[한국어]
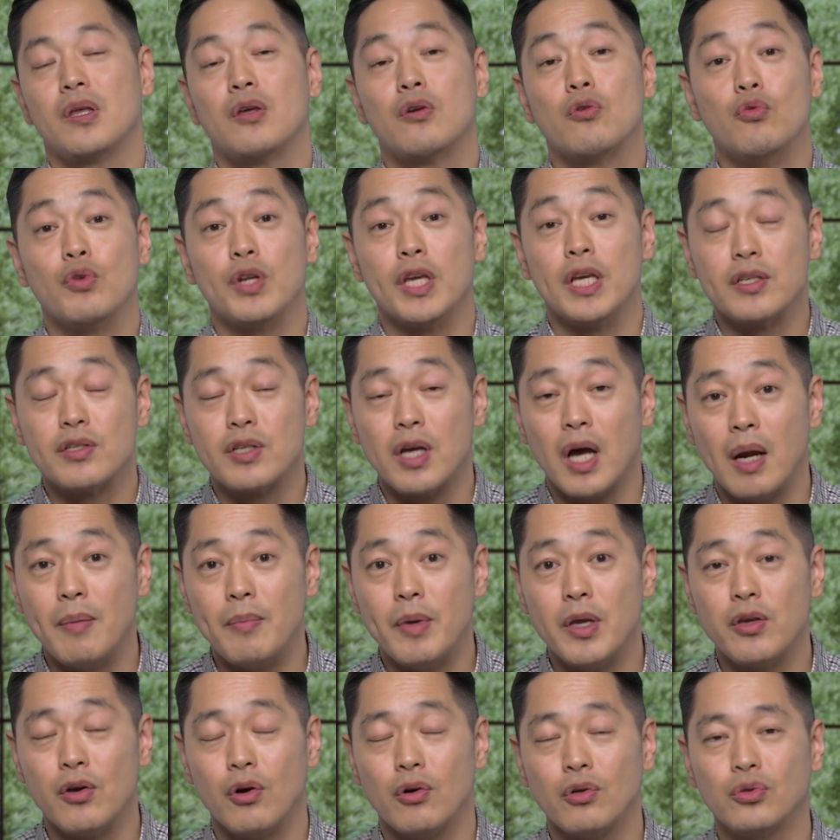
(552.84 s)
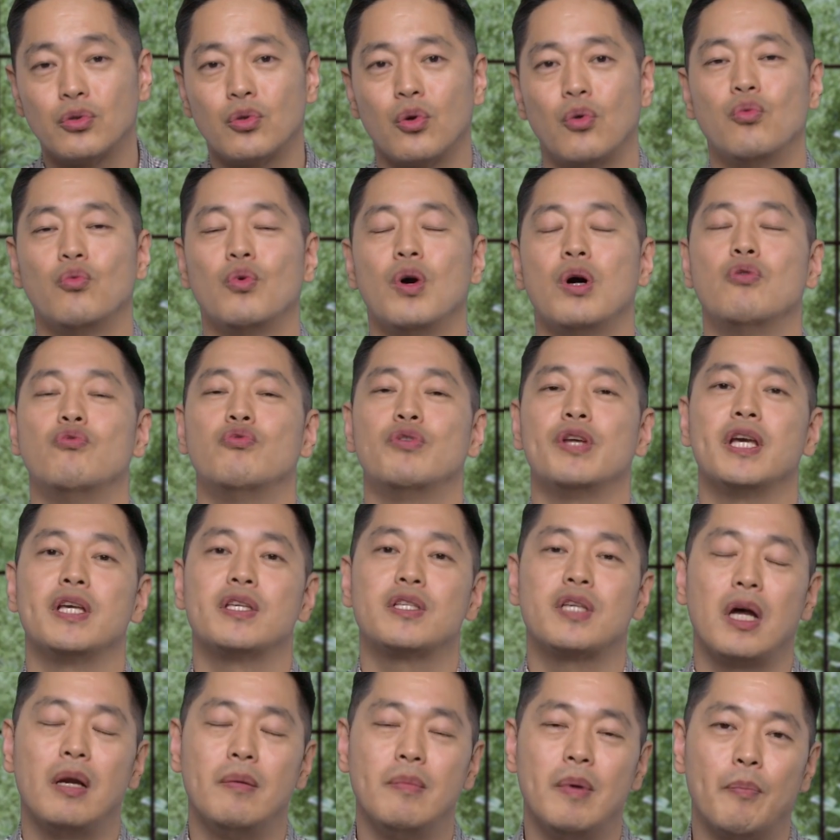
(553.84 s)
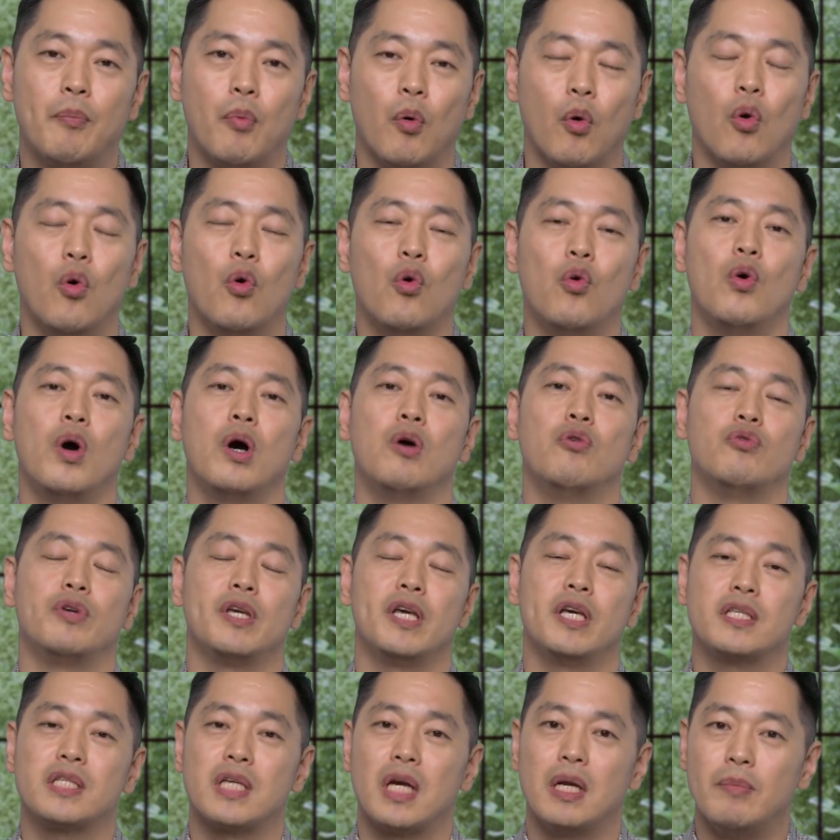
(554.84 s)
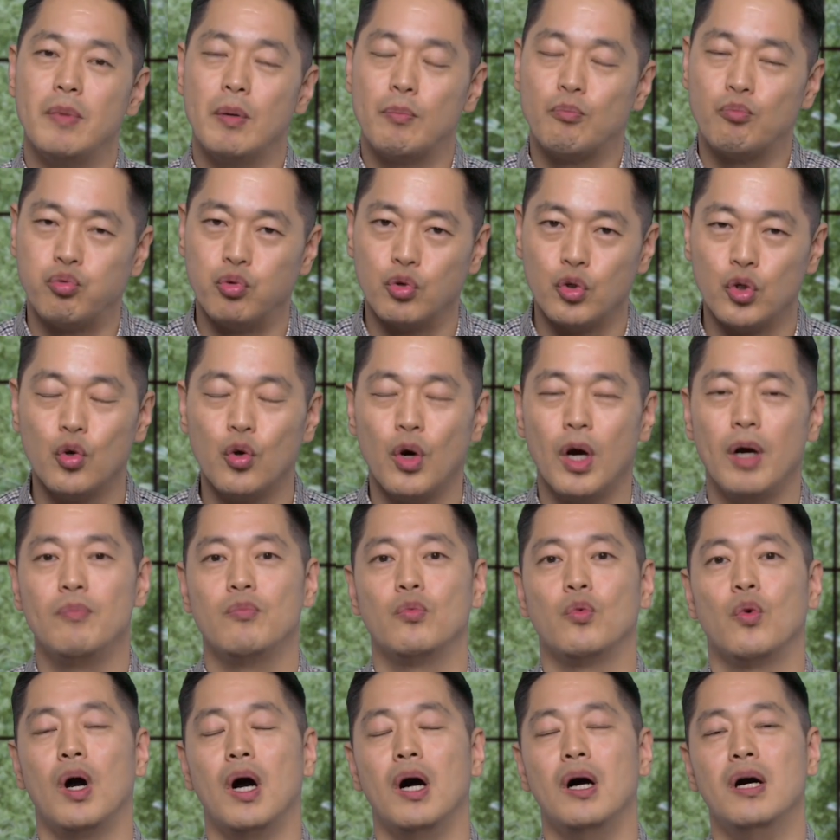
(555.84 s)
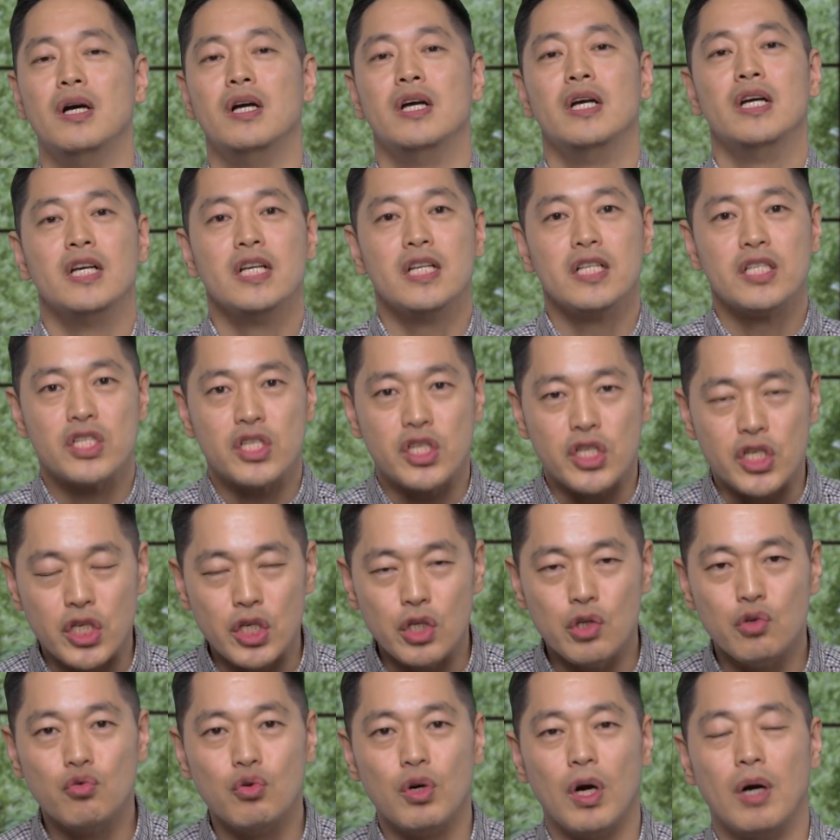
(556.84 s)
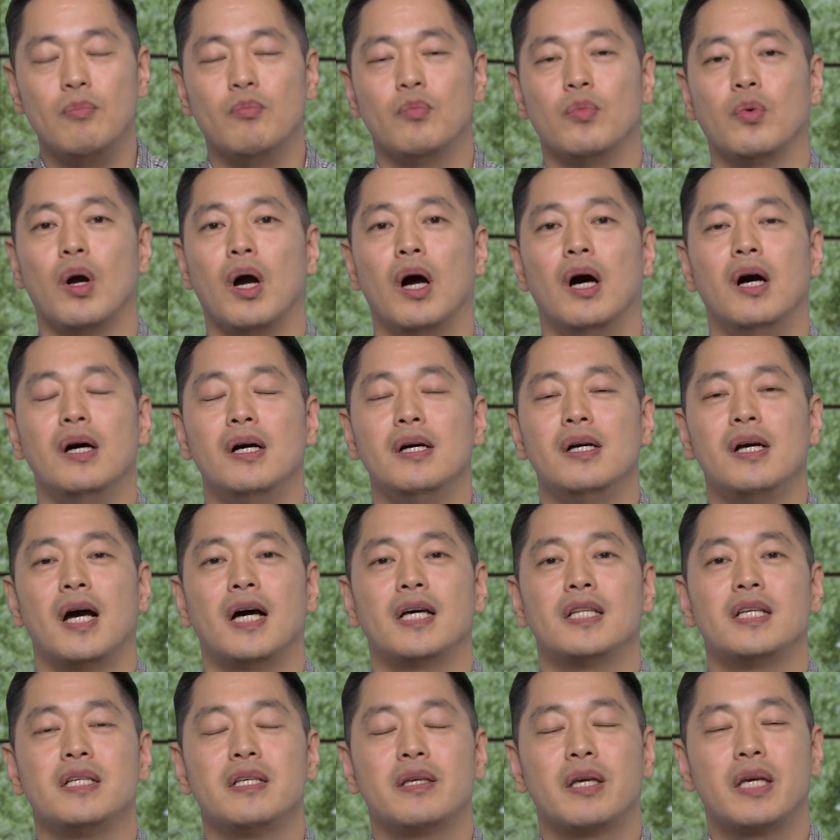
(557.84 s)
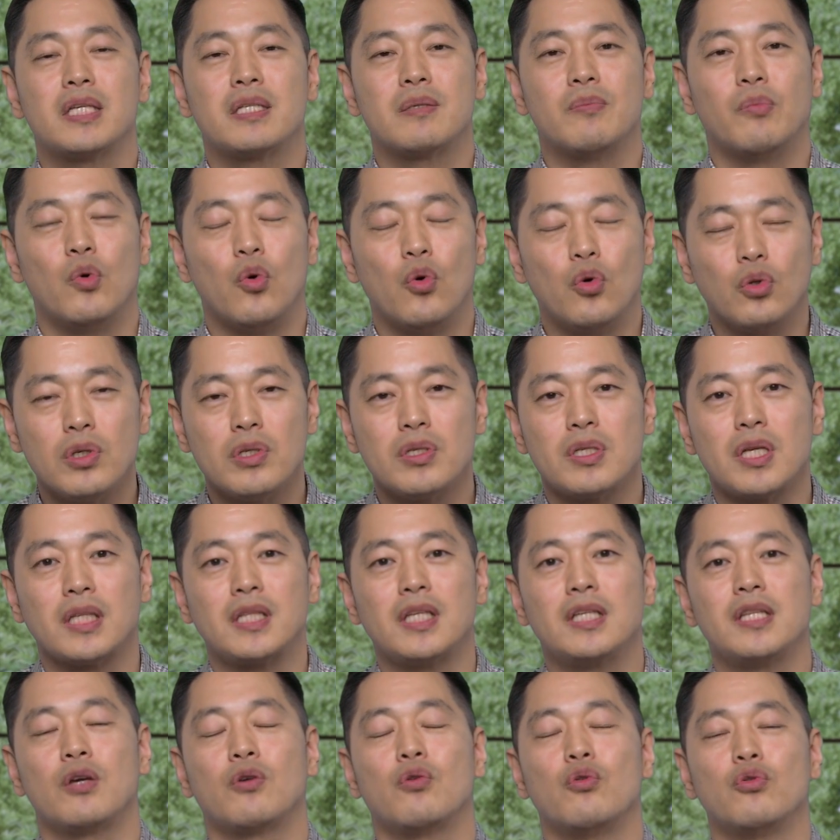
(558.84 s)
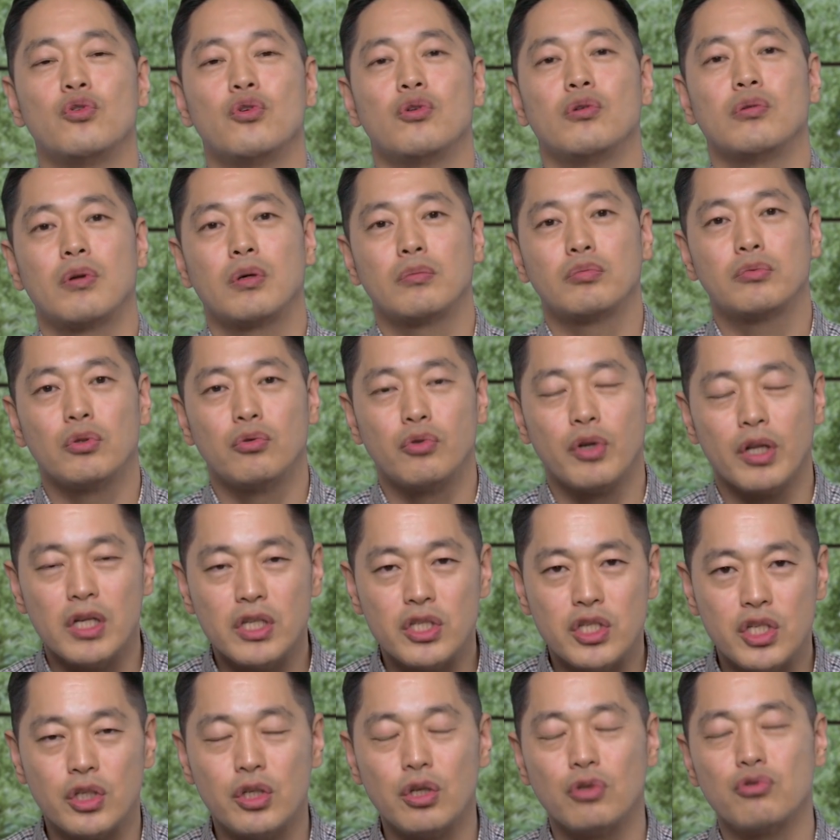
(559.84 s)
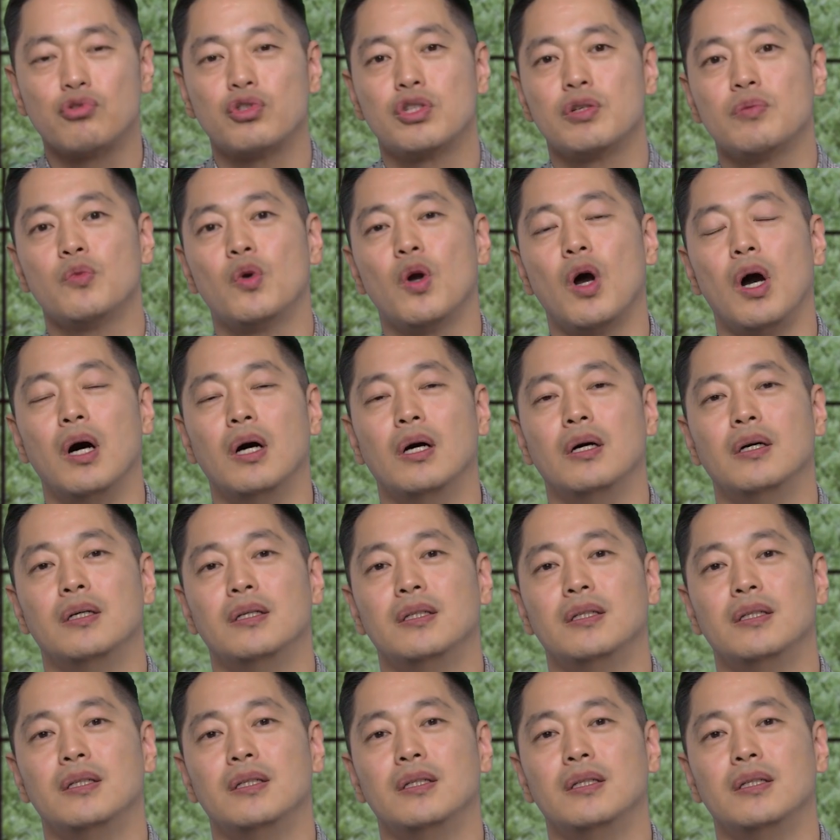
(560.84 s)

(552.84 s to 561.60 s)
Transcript: 우리의 삶의 형통과 우리의 삶의 보호와 우리의 삶의 부유함과 치유함과 하나님께서 모든 사단의 공격으로부터 우리를 지켜주심과